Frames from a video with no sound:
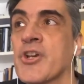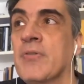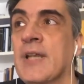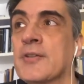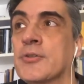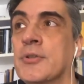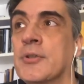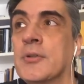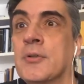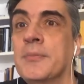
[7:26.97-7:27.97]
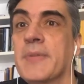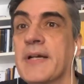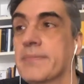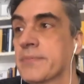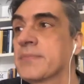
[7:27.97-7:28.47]
c'è un lato
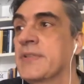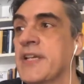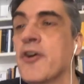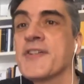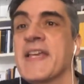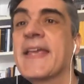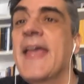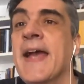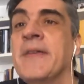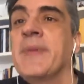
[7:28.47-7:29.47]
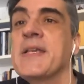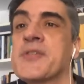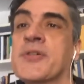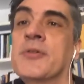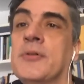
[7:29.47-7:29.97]
ombra di cose che hai
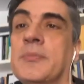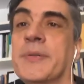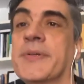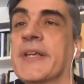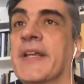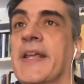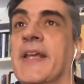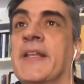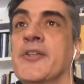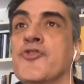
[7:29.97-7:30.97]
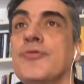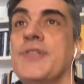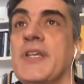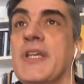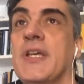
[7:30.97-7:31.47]
messo in ombra perché le, le
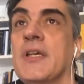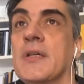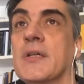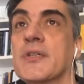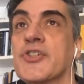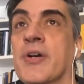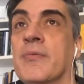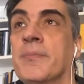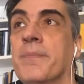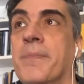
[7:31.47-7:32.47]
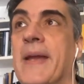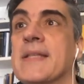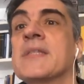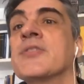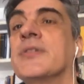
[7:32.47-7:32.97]
giudichi, c'è un
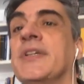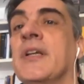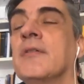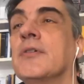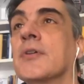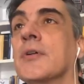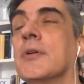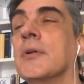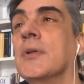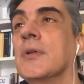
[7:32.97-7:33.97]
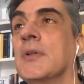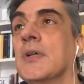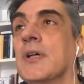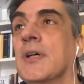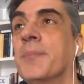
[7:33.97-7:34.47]
pezzo di lavoro
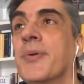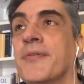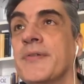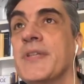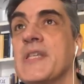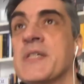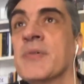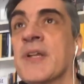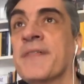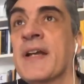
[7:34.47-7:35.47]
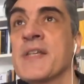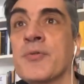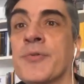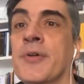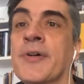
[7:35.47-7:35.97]
uh, profondissimo da fare
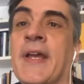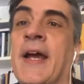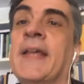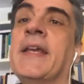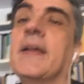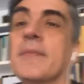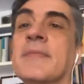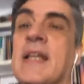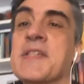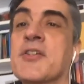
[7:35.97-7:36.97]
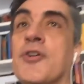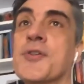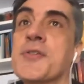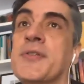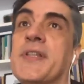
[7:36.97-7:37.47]
su quello che hai
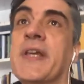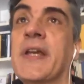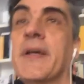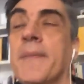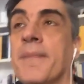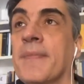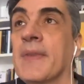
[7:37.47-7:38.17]
nascosto di te,